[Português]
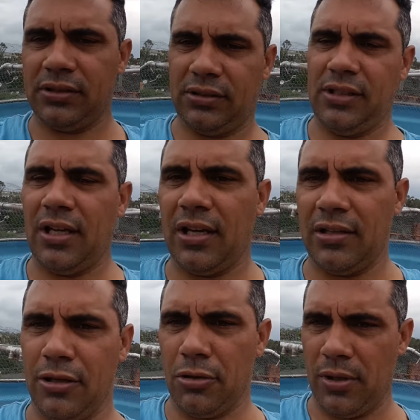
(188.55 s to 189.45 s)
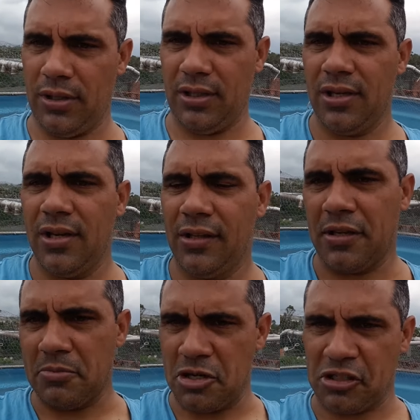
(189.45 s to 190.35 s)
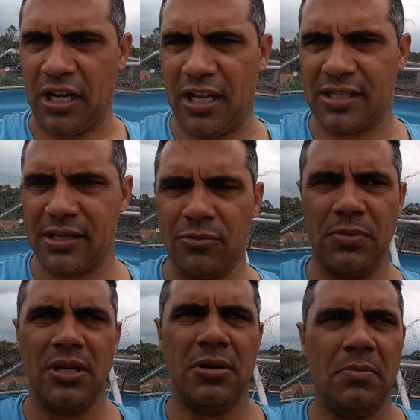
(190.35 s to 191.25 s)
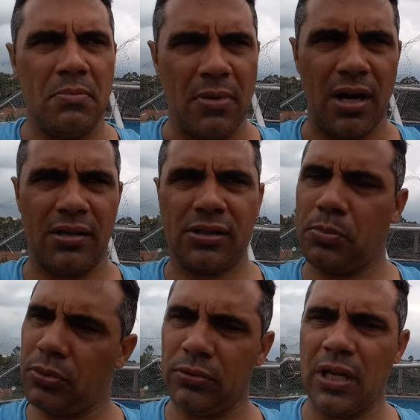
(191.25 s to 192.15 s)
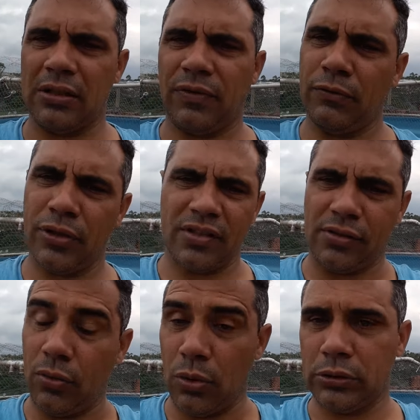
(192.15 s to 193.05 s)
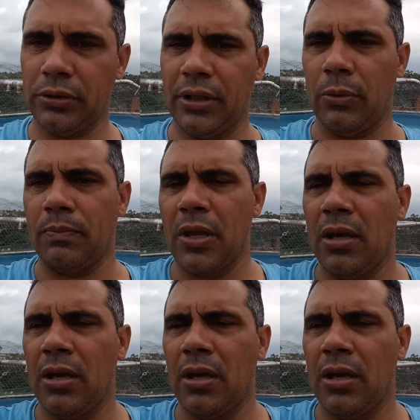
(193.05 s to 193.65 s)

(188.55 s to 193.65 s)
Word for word: Se é erro aí da minha instalação, mas que por um lado favoreceu, o outro não.